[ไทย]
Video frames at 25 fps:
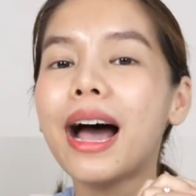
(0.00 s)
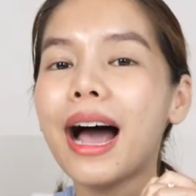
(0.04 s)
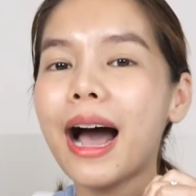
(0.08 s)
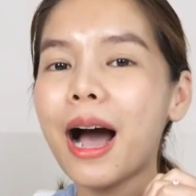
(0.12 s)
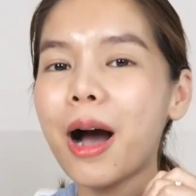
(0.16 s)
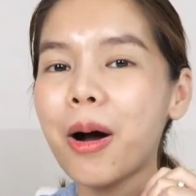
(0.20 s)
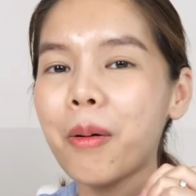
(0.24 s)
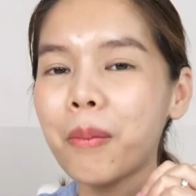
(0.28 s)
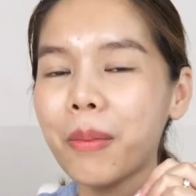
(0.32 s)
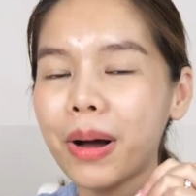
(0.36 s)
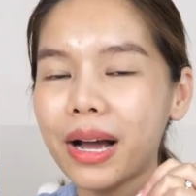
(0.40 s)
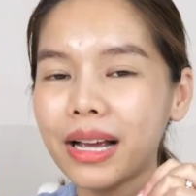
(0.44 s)

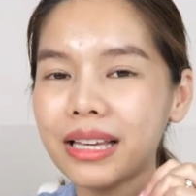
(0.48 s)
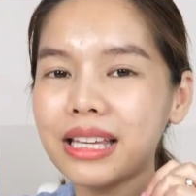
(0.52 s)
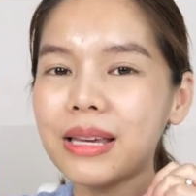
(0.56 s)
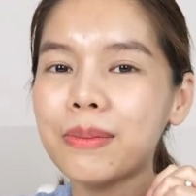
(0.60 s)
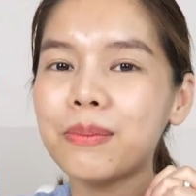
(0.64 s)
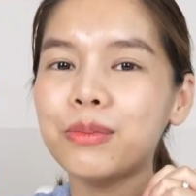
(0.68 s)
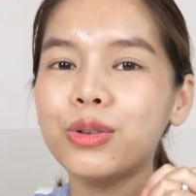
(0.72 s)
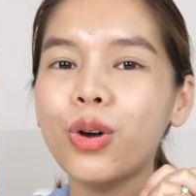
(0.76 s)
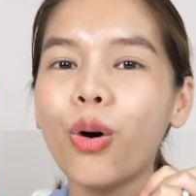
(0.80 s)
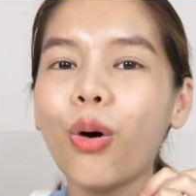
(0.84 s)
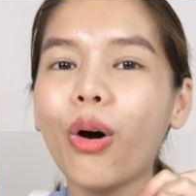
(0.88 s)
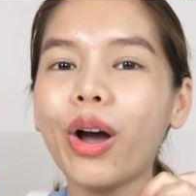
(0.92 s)
เอามาหยิ
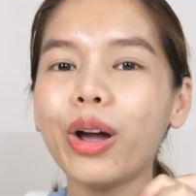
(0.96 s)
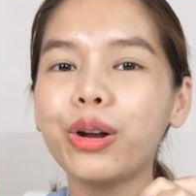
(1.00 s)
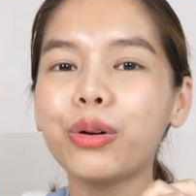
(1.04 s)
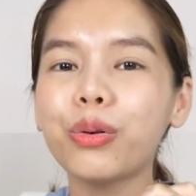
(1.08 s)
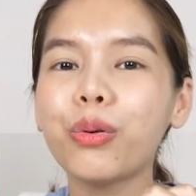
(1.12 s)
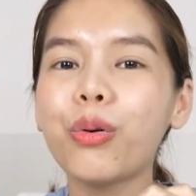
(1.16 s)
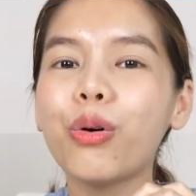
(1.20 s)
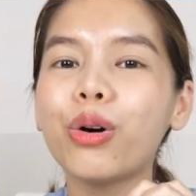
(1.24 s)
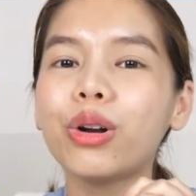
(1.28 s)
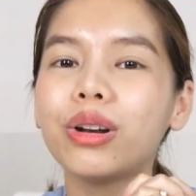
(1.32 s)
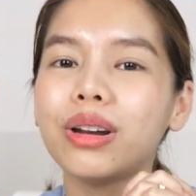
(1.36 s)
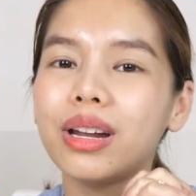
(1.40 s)
บยกให้ทุ
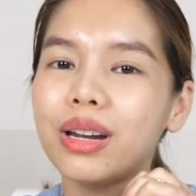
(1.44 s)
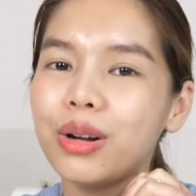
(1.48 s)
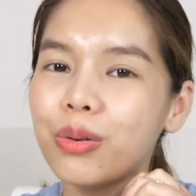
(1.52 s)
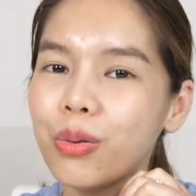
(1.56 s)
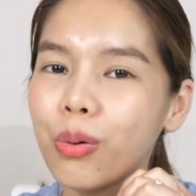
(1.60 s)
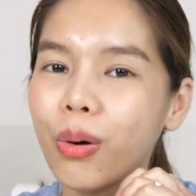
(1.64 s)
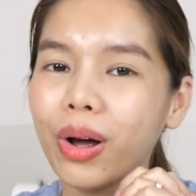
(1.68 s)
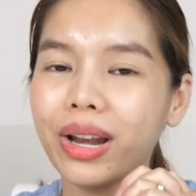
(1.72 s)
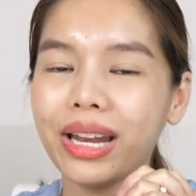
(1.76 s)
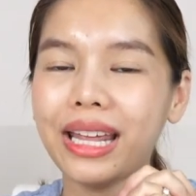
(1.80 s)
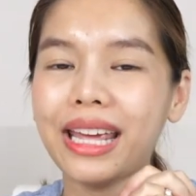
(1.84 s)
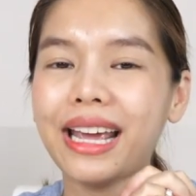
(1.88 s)
กคนได้ดู
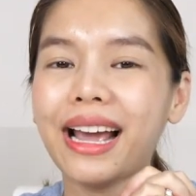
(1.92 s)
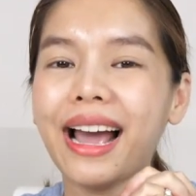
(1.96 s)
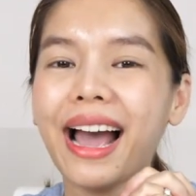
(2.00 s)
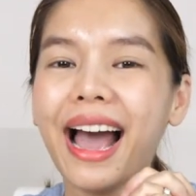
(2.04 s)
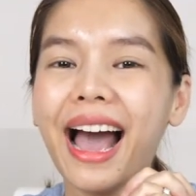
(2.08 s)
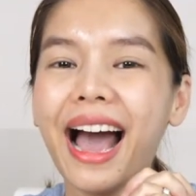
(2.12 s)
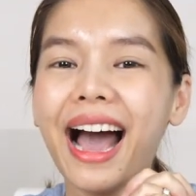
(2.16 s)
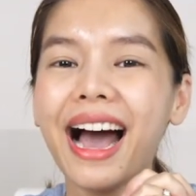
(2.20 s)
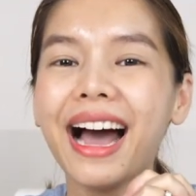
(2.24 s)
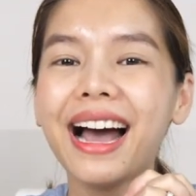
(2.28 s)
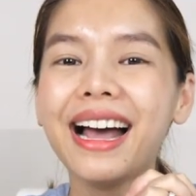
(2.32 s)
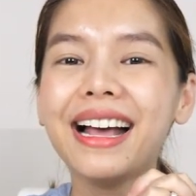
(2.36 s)
กันอีก
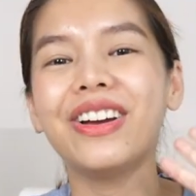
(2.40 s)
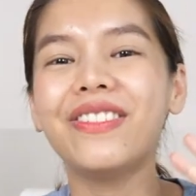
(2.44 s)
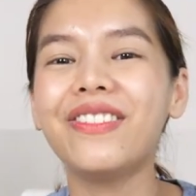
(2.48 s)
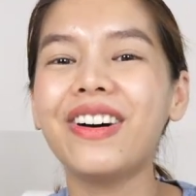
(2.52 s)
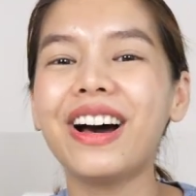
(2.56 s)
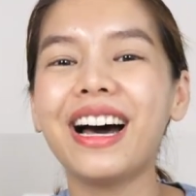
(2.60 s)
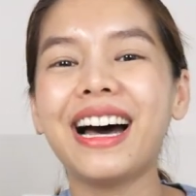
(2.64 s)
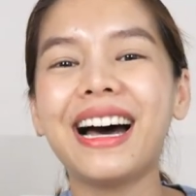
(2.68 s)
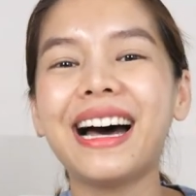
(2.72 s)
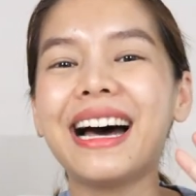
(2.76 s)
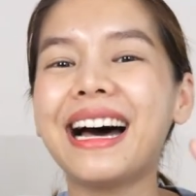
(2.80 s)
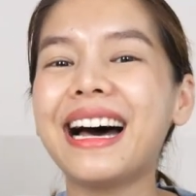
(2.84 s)
ค่ะ บ๊าย
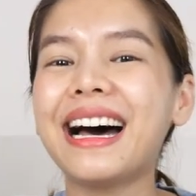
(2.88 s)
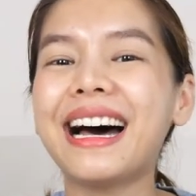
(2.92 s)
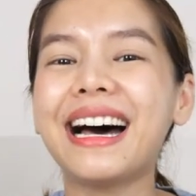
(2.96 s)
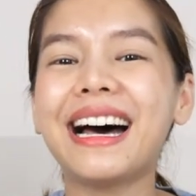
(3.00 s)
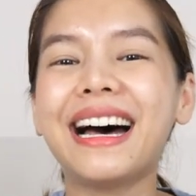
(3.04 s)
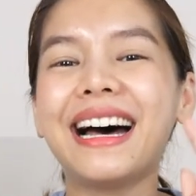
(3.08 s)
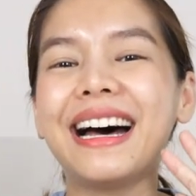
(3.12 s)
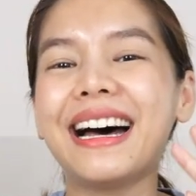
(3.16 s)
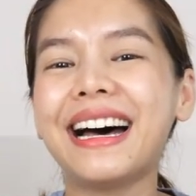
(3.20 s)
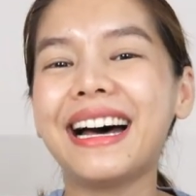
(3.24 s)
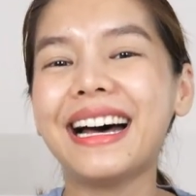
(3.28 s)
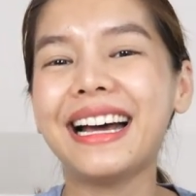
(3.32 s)
บา
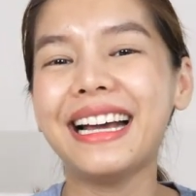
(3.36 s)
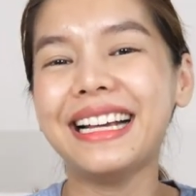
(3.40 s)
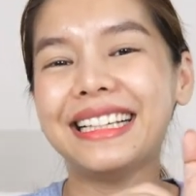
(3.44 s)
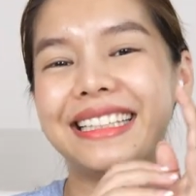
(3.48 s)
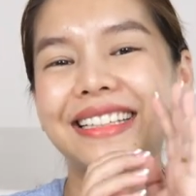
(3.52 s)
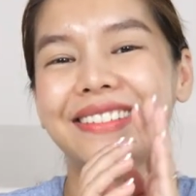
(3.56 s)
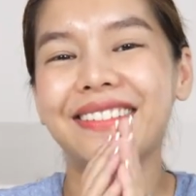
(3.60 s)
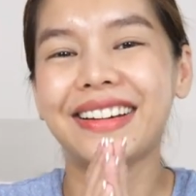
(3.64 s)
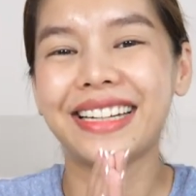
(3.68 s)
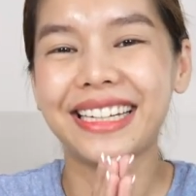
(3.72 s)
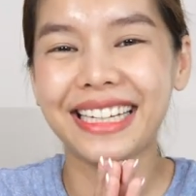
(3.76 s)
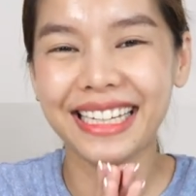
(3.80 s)
ย
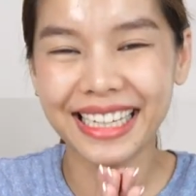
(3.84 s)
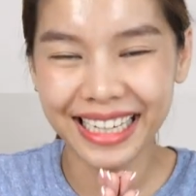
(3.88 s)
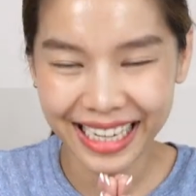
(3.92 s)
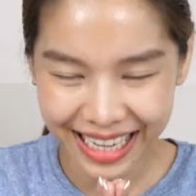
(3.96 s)
สวัสดี